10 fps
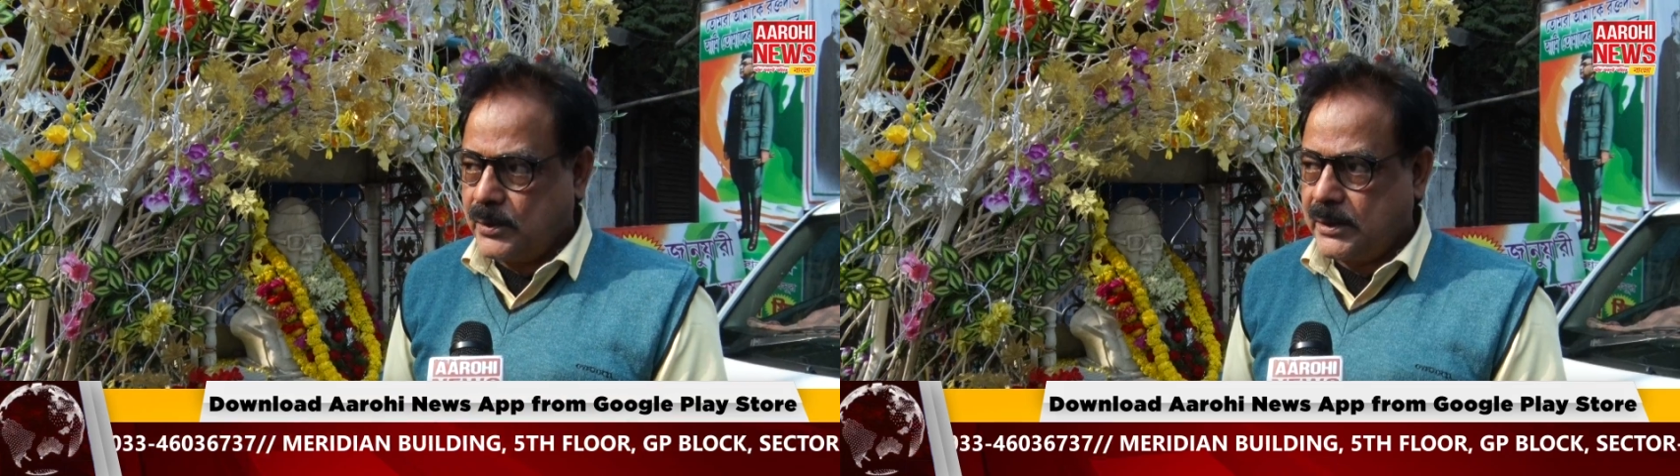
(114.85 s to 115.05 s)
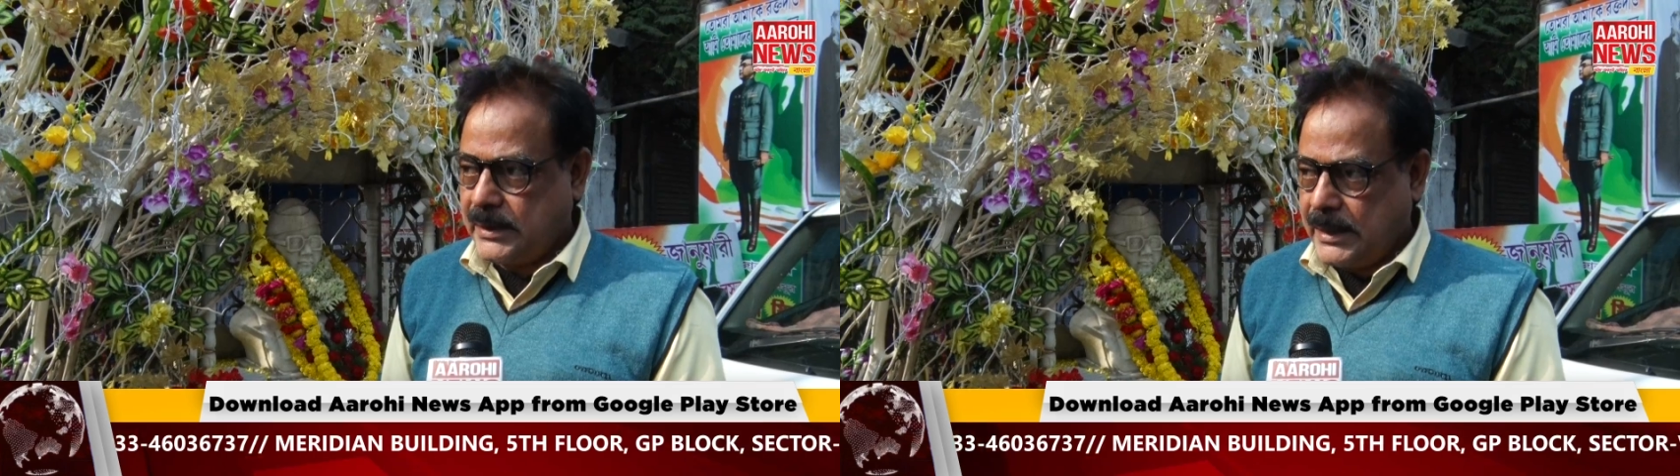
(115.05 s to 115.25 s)

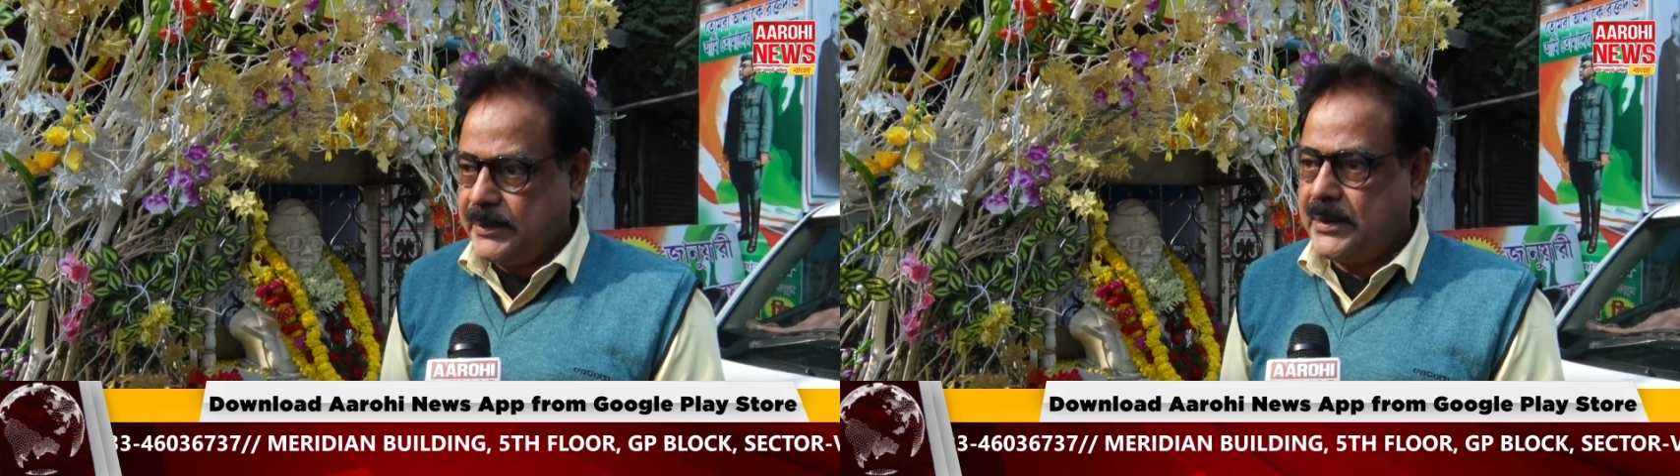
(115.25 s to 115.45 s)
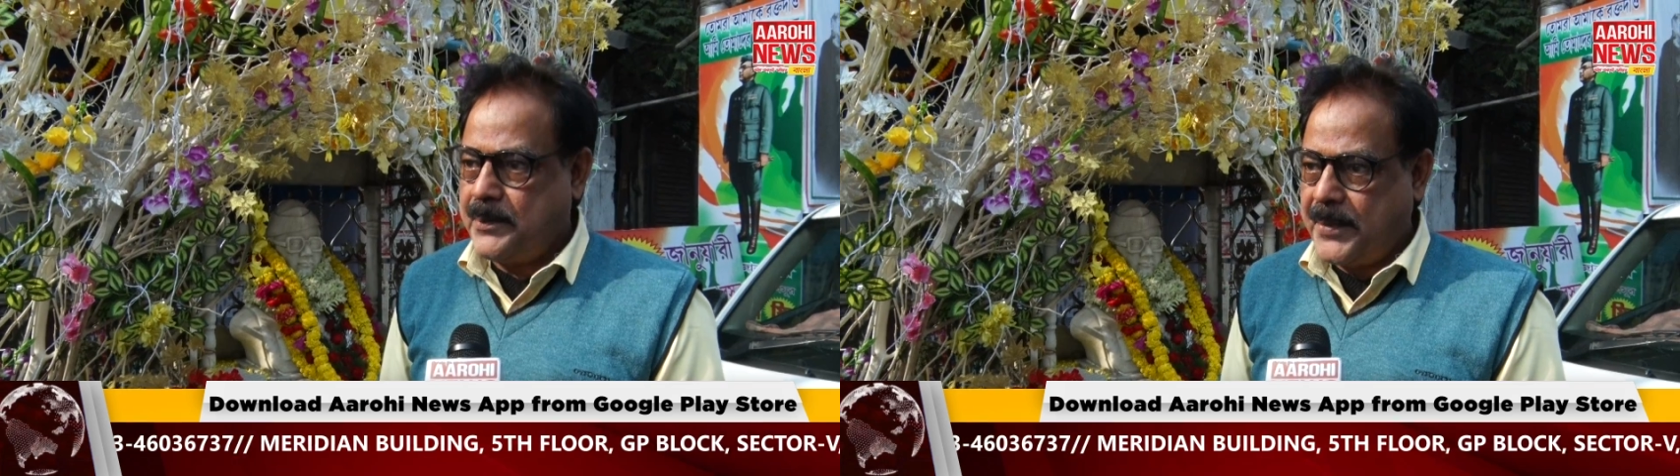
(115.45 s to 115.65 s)
করে
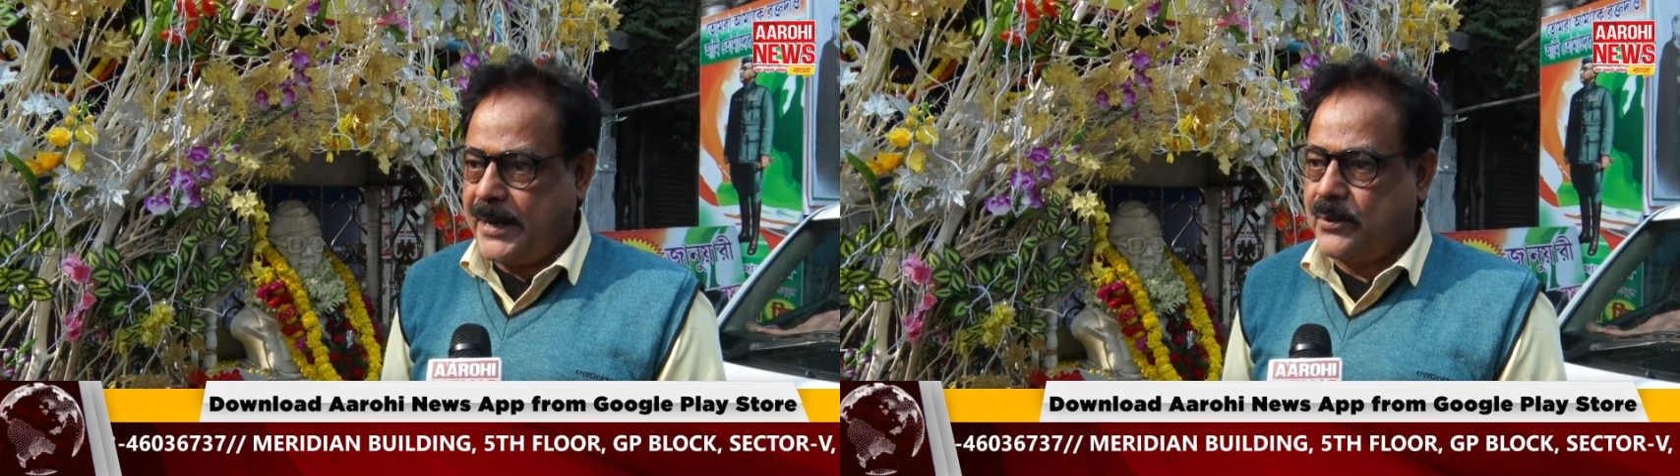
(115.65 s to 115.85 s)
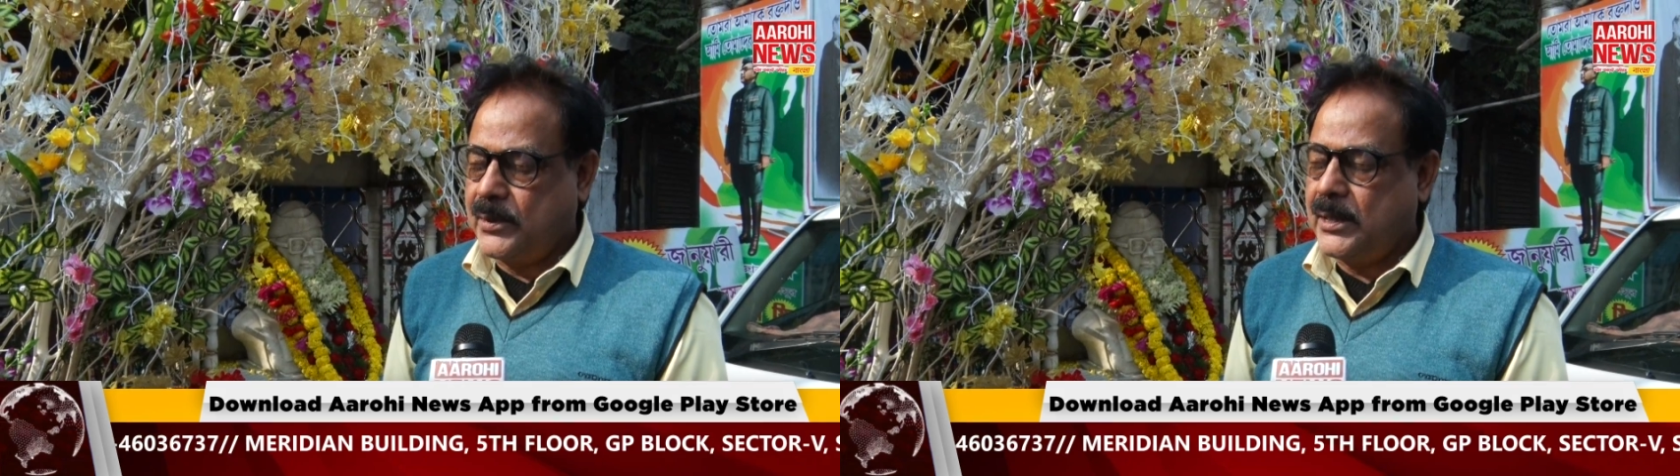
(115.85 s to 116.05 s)
তেলেভাজা প্যাক
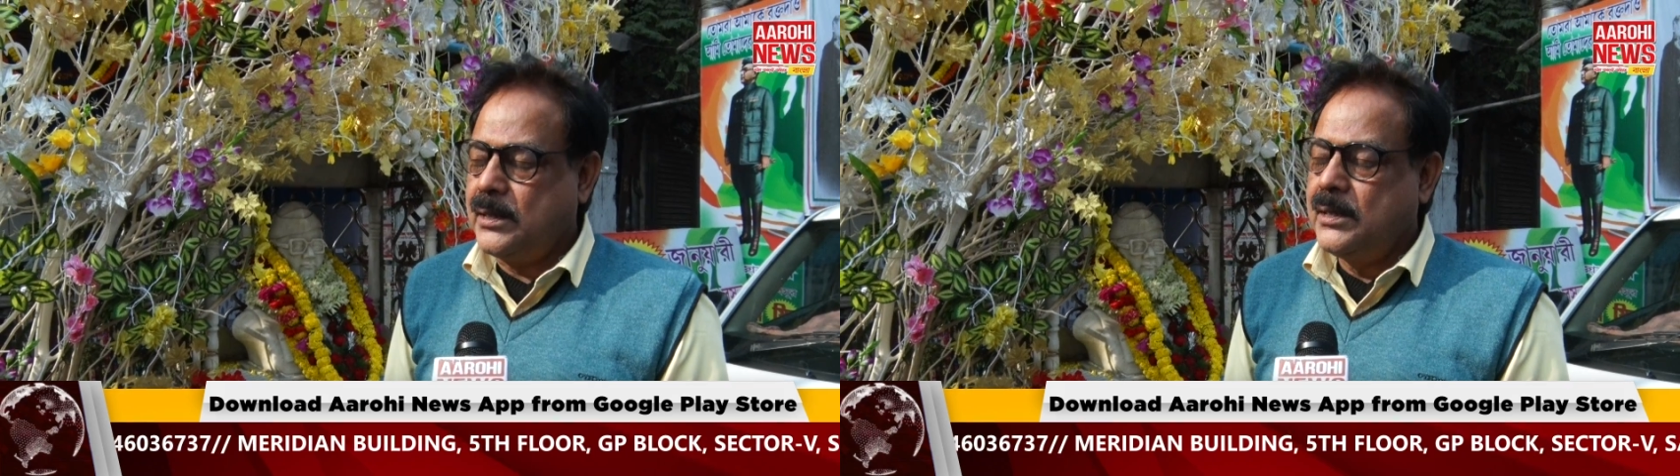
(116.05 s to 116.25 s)
করে